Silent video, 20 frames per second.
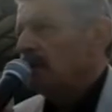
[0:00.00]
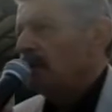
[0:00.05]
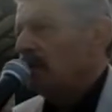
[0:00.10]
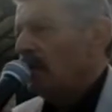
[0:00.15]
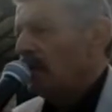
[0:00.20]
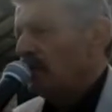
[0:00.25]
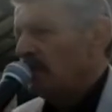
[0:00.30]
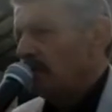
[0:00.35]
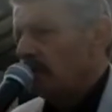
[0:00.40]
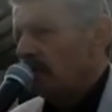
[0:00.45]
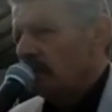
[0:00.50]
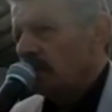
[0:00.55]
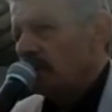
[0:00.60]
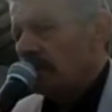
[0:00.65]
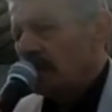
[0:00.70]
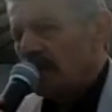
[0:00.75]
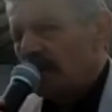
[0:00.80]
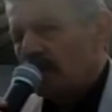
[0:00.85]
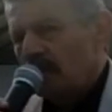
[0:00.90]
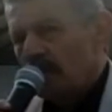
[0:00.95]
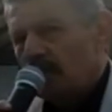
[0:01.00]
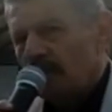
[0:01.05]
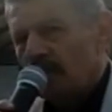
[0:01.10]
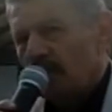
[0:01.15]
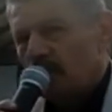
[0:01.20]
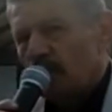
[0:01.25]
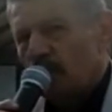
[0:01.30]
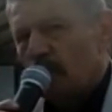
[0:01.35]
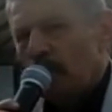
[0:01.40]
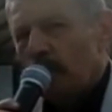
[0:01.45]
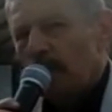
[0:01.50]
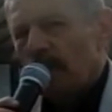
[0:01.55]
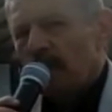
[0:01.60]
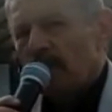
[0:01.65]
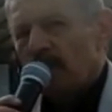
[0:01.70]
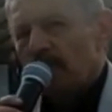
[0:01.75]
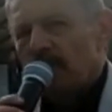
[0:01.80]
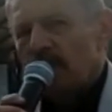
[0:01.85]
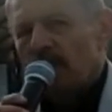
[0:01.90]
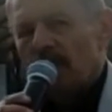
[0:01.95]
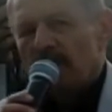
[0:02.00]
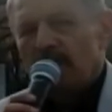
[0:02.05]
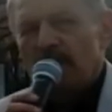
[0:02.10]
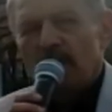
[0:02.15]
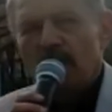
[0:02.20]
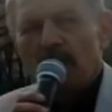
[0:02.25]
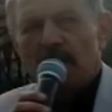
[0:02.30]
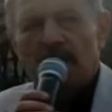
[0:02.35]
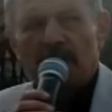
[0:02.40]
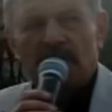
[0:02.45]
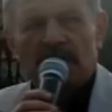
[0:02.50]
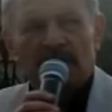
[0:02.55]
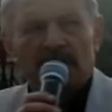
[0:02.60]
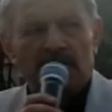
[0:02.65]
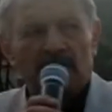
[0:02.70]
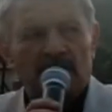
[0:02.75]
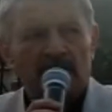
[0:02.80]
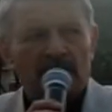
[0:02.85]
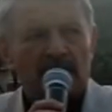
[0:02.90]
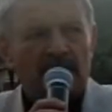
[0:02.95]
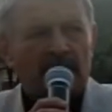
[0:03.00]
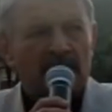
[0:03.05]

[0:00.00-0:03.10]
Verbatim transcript: Yardımcımızın gelmesi, Çevre Bakanı